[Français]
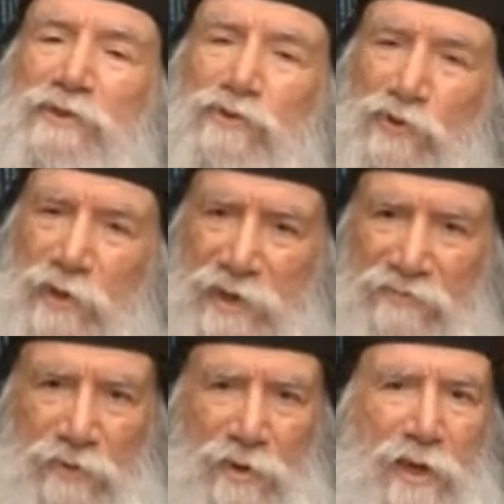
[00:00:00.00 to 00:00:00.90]
sur tous les
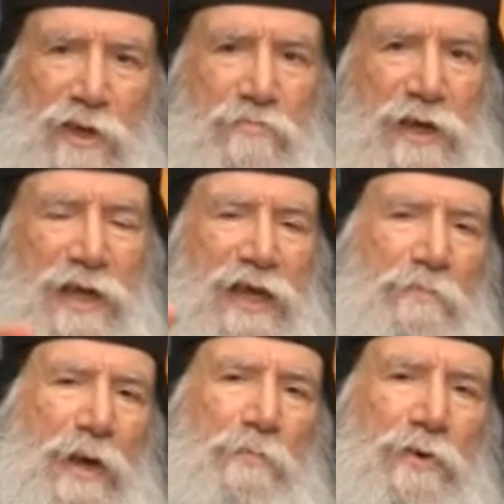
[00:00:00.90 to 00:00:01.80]
niveaux. Mais n'ayez
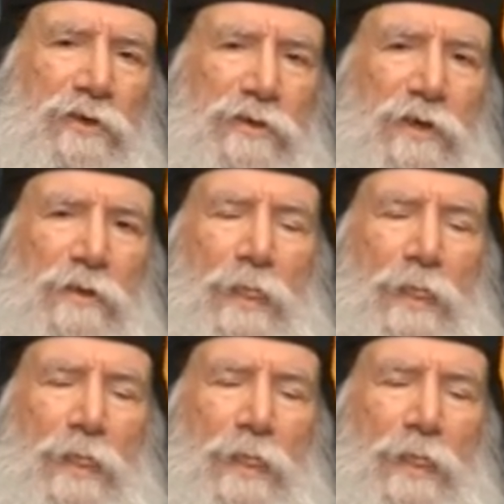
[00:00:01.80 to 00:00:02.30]
pas peur.